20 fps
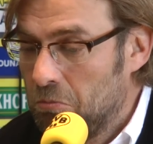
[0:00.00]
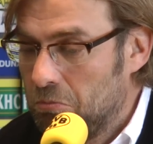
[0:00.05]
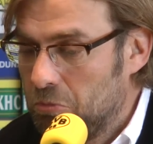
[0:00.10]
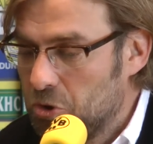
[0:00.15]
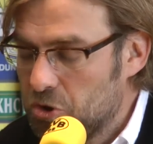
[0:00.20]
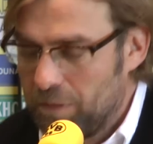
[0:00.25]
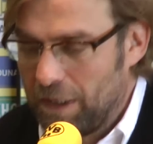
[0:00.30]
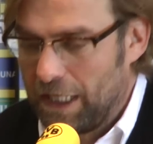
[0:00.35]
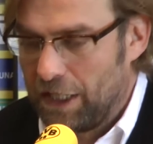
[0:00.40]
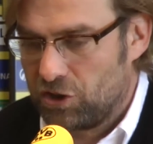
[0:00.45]

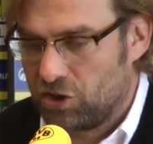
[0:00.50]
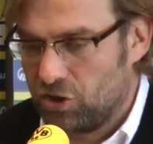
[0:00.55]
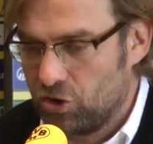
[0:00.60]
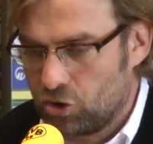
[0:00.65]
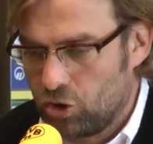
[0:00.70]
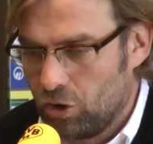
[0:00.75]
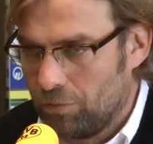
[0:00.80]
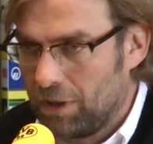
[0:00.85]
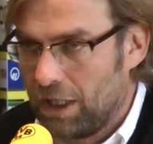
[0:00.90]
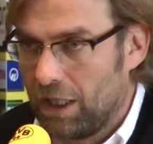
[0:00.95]
muss man eigentlich
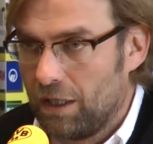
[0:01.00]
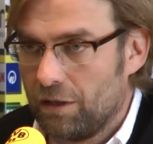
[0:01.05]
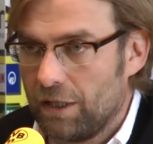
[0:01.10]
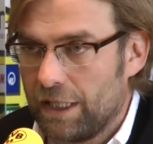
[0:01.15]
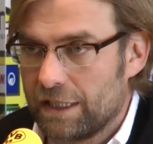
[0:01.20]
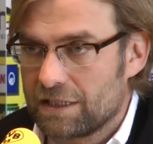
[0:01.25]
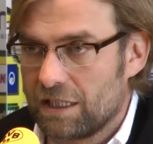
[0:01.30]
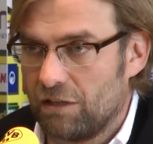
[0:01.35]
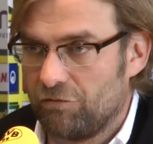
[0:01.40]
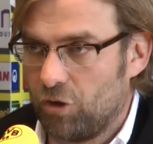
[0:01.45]
nicht nochmal
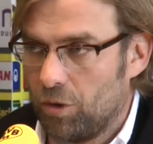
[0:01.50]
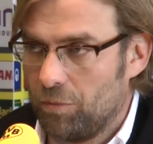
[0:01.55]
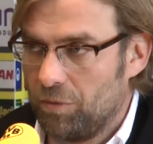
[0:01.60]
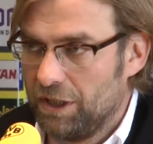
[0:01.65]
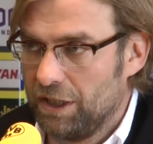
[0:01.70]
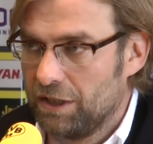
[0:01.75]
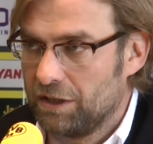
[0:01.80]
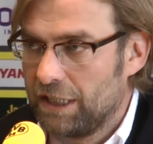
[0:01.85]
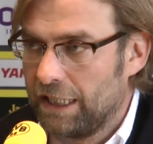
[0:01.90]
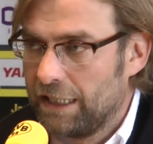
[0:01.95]
extra
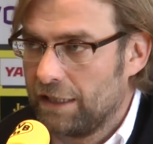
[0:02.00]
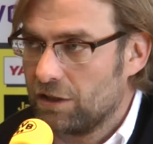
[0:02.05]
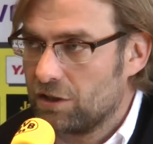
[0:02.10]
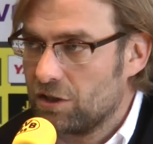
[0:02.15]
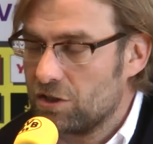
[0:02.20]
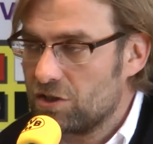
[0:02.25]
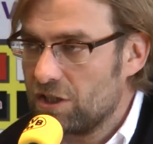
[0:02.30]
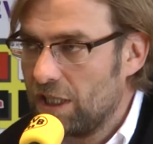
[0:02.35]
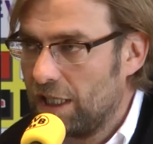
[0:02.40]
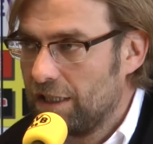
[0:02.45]
formulieren, denke
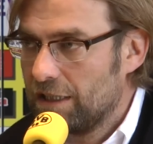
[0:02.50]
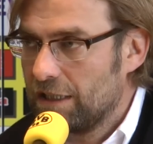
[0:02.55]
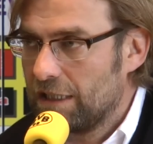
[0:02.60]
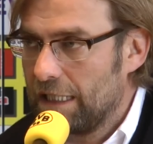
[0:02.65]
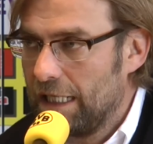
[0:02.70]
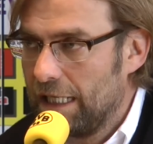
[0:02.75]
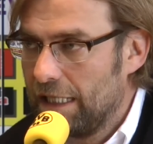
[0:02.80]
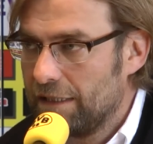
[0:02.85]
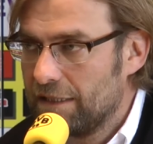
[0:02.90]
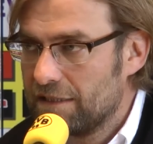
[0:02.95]
ich, ist allen
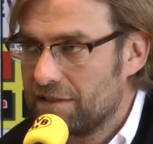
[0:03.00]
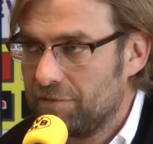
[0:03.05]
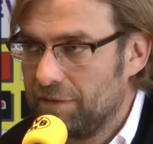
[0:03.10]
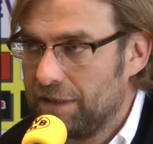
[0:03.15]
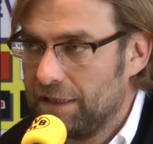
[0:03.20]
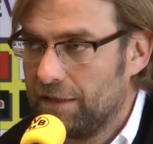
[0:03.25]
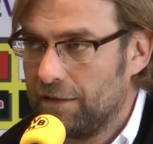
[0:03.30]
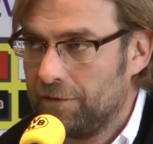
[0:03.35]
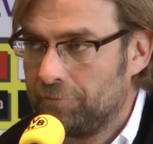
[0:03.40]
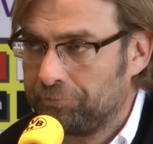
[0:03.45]
klar, dass
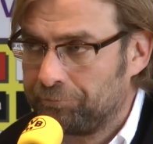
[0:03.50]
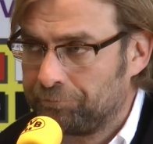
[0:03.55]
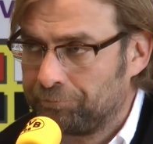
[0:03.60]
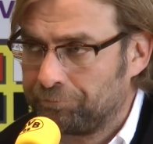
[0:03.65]
wir,